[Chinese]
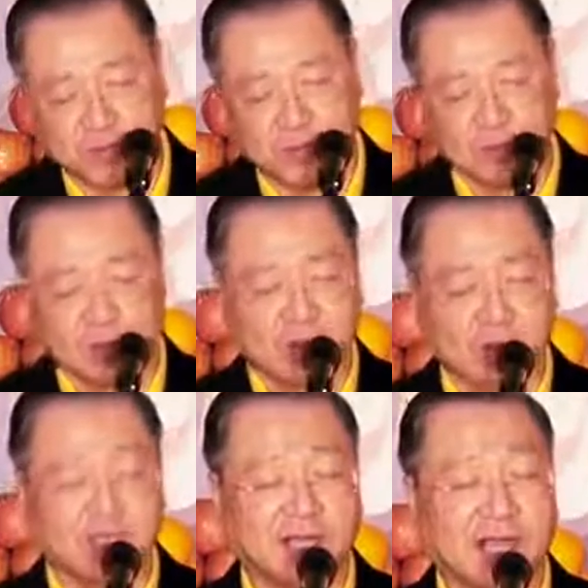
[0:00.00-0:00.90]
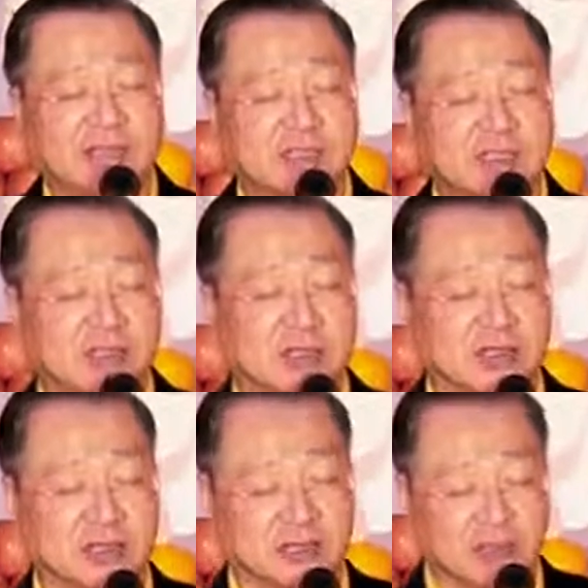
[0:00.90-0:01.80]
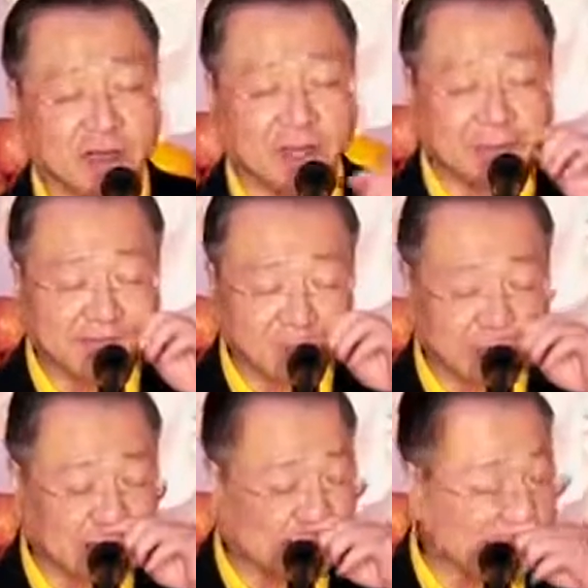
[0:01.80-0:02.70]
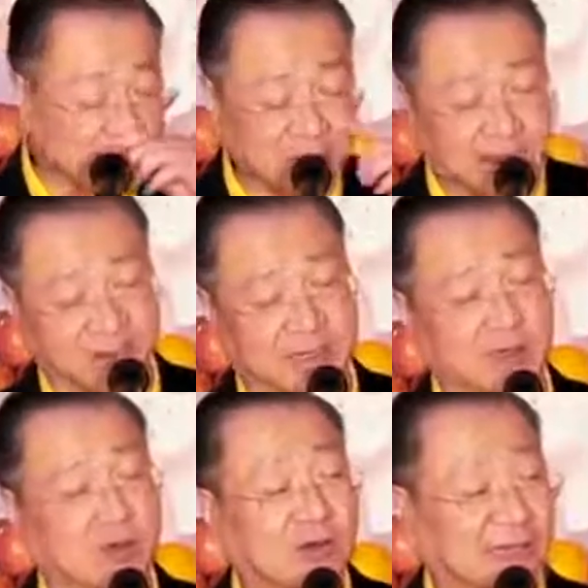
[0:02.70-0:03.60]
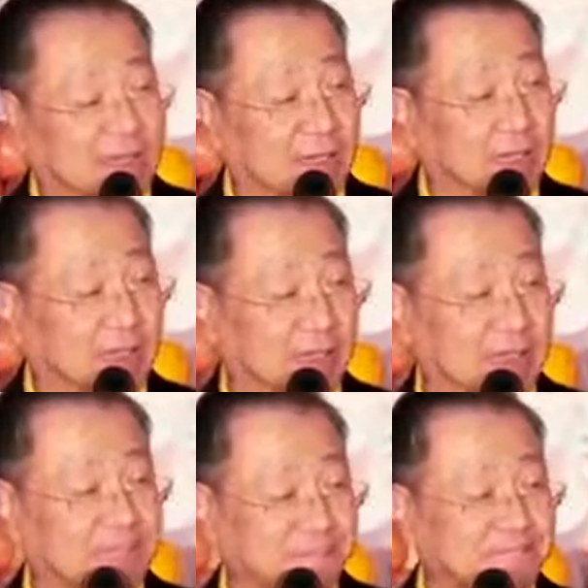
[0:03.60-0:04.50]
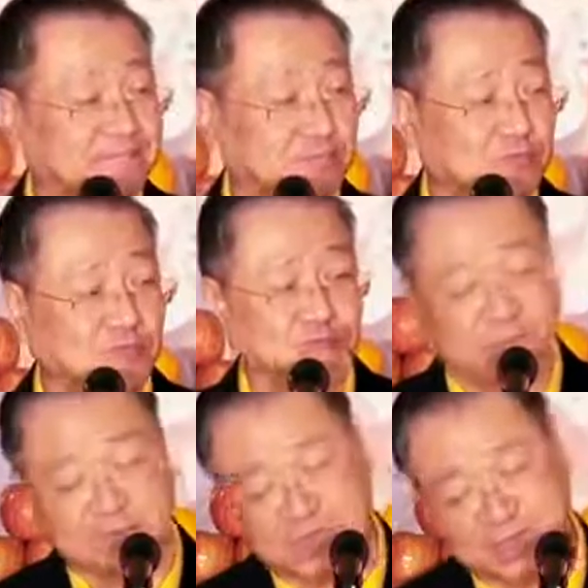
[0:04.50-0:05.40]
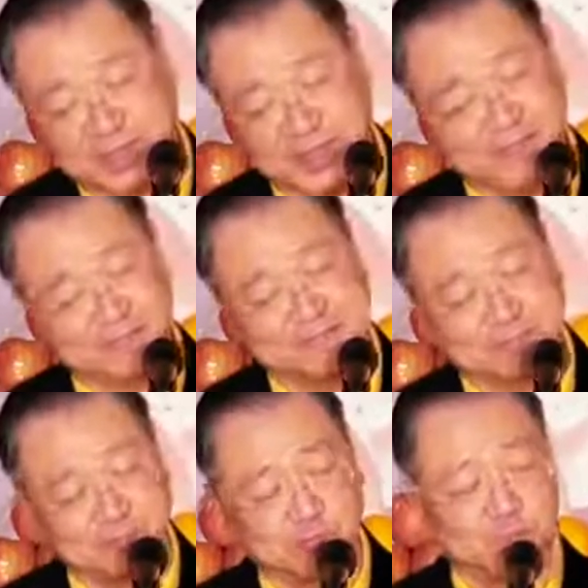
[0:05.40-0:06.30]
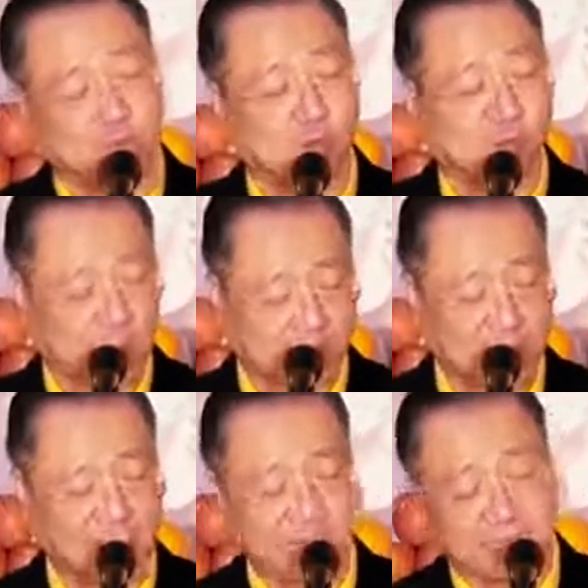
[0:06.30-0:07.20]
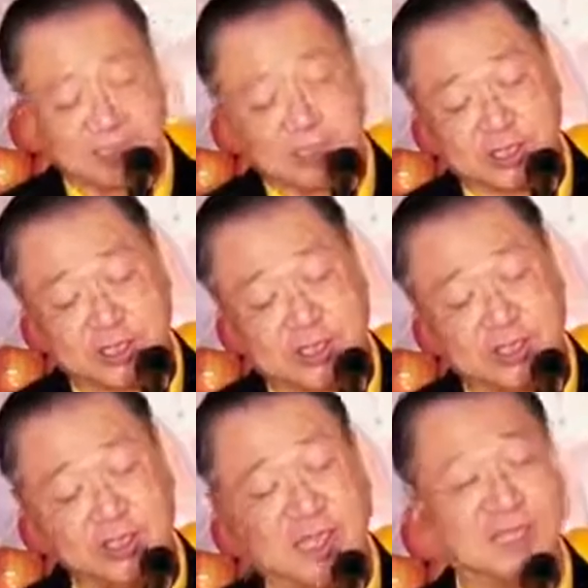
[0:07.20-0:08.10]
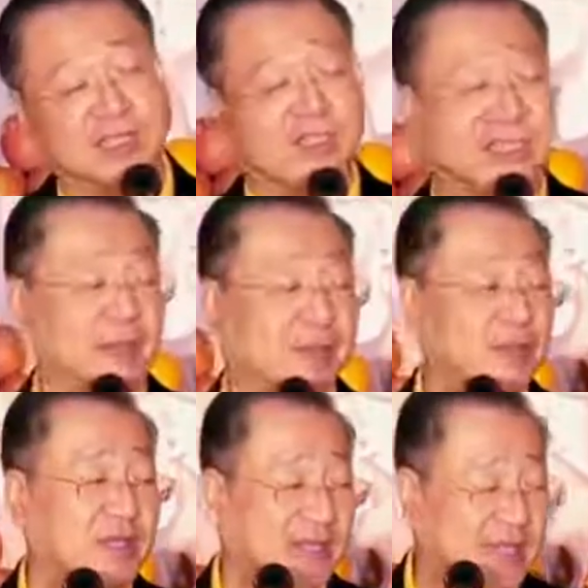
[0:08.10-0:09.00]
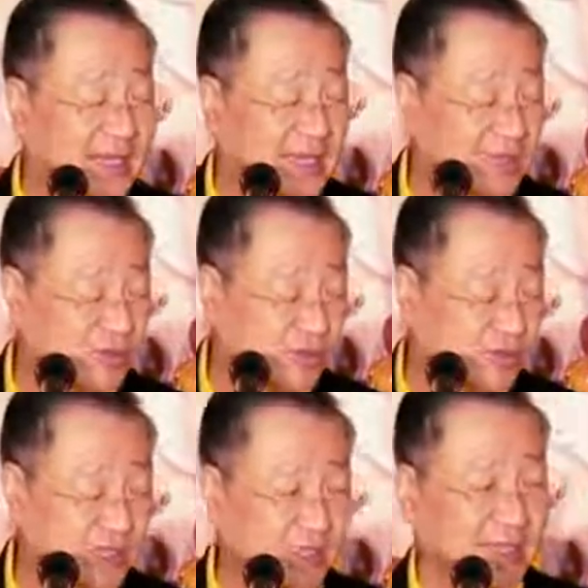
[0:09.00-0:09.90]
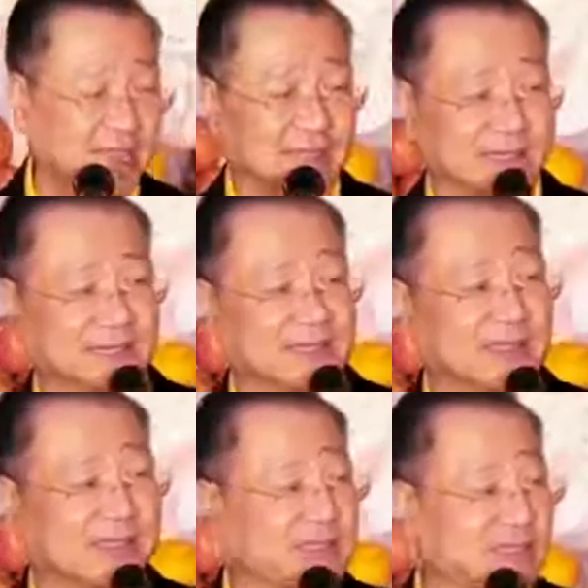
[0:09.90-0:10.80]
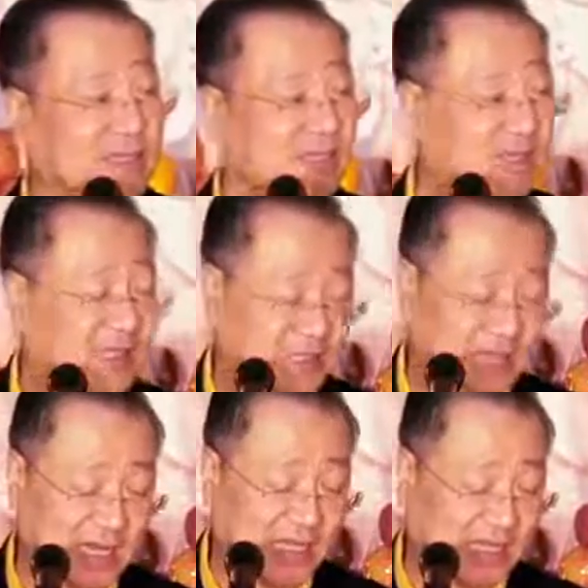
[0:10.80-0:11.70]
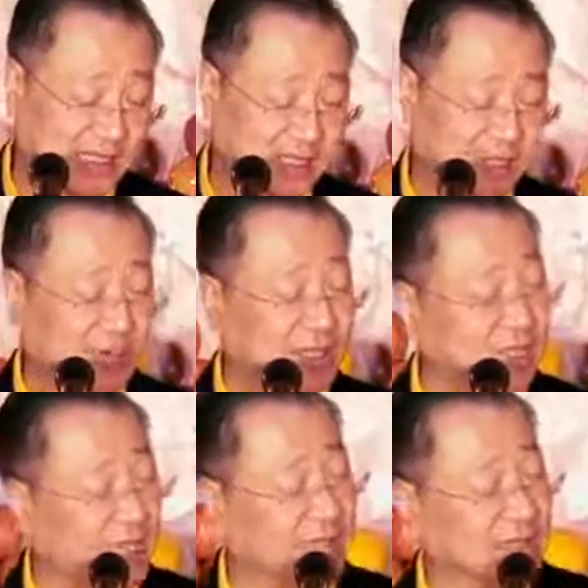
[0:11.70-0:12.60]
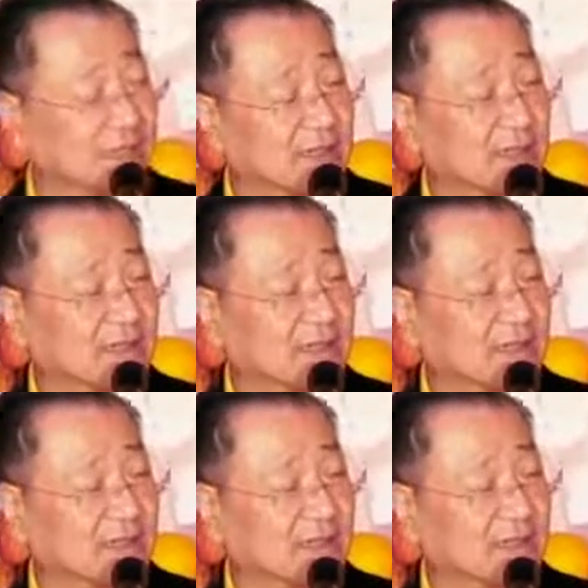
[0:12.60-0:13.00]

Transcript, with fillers: 是。这孩子小的时候还蛮还挺好的，后来才有的，明白了吗？明白。哎，他是看了一些不应该看的东西。”再加上呢，家里的一些环境，